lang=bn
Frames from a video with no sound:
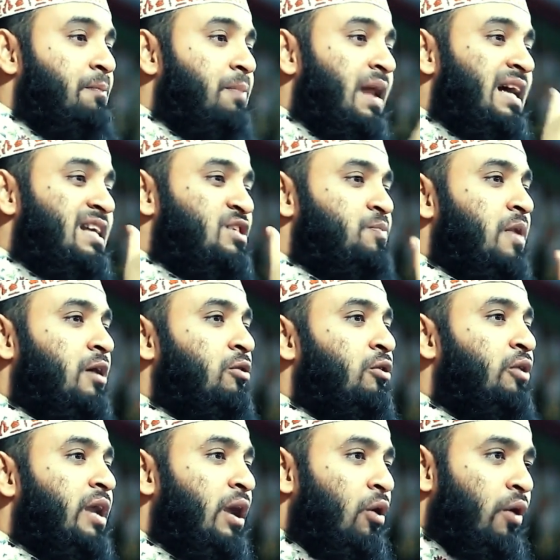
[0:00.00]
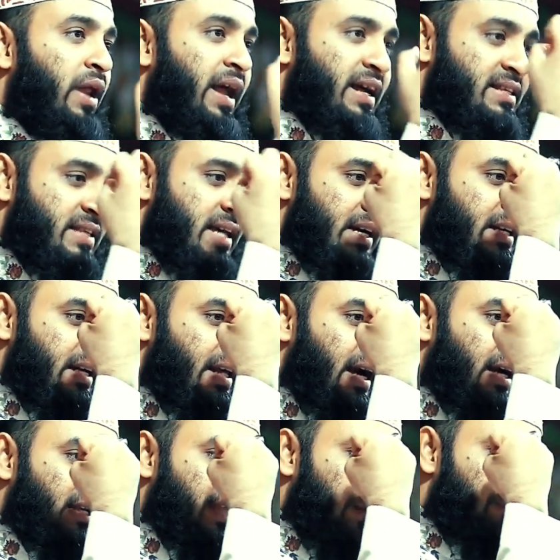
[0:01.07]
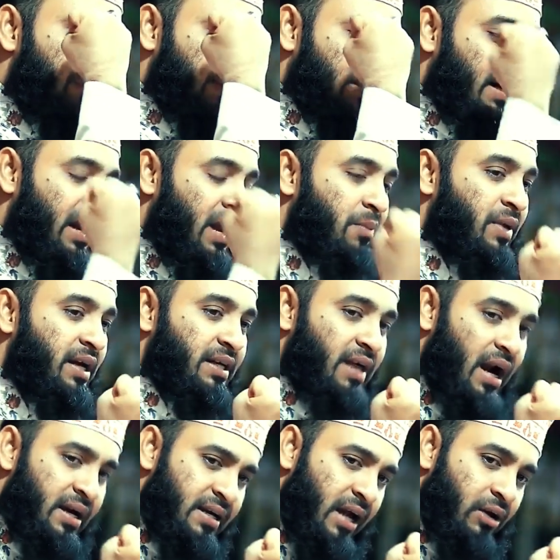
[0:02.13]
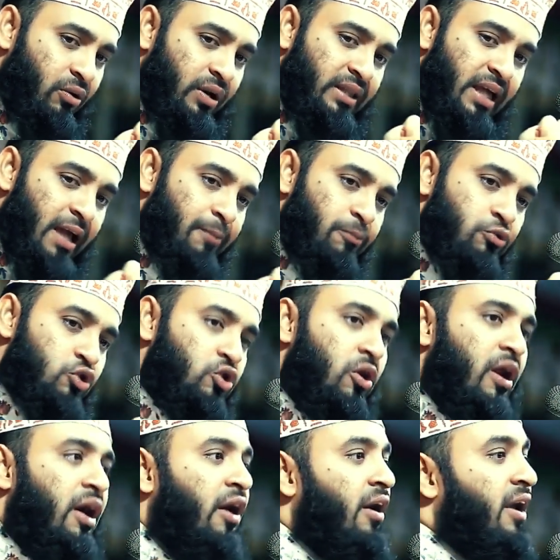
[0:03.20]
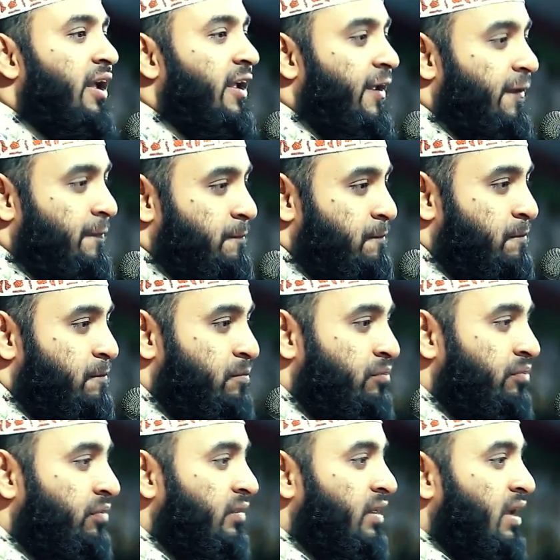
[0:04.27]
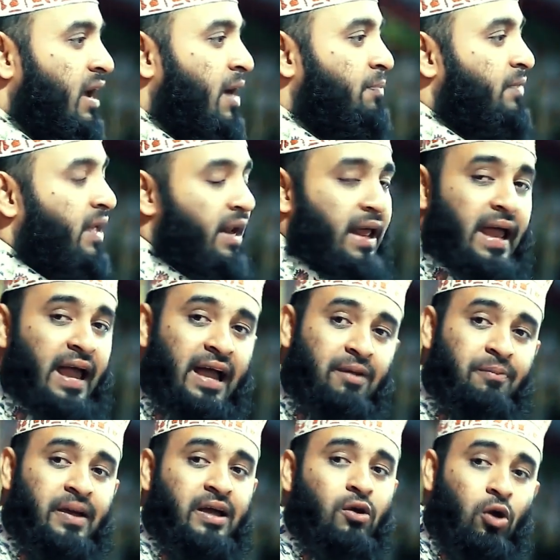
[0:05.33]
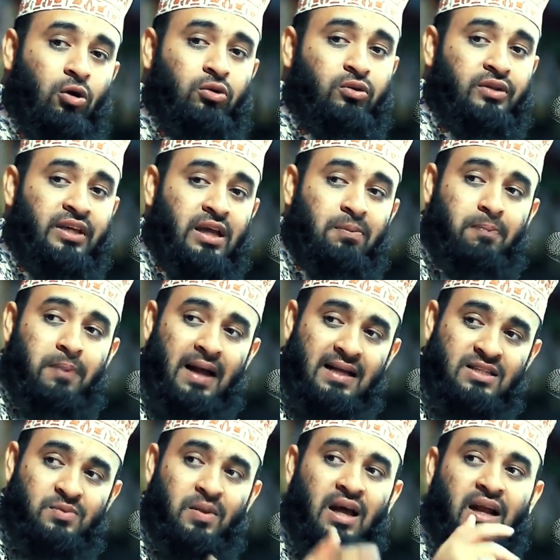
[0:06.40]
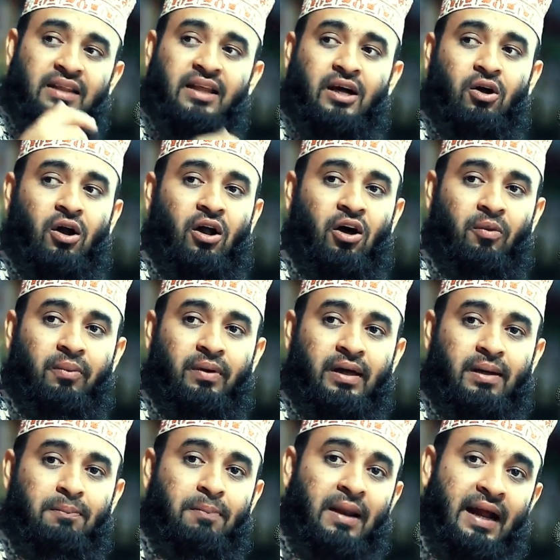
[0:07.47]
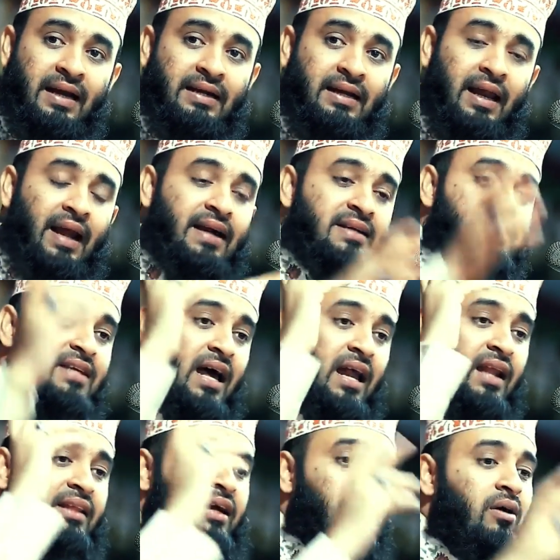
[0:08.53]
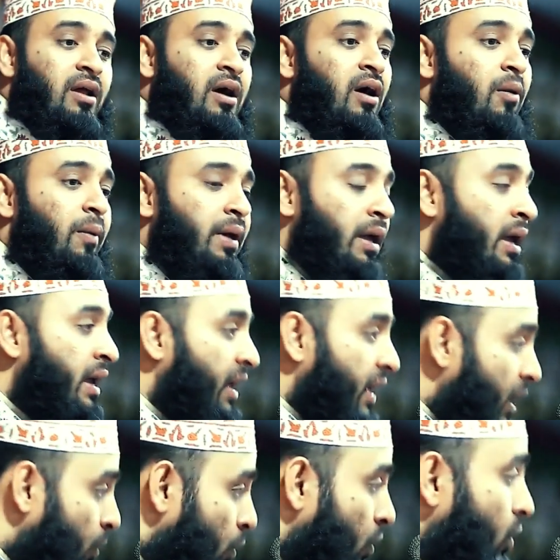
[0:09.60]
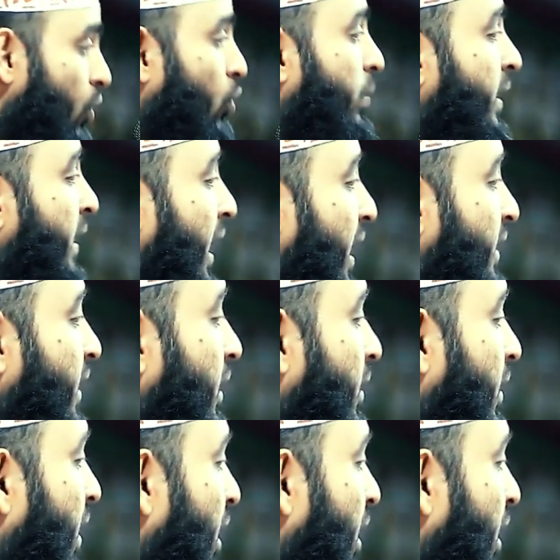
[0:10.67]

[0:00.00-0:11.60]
এই প্লাজমাগুলোকে অনেক সেন্টিগ্রেড তাপমাত্রা নামিয়ে ঠান্ডা করে দেহে পুশ করা হয় আপনার এক ব্যাগ রক্ত থেকে প্লাজমা আলাদা করা হবে প্লেটলেটস আলাদা করা হবে হিমোগ্লোবিন আলাদা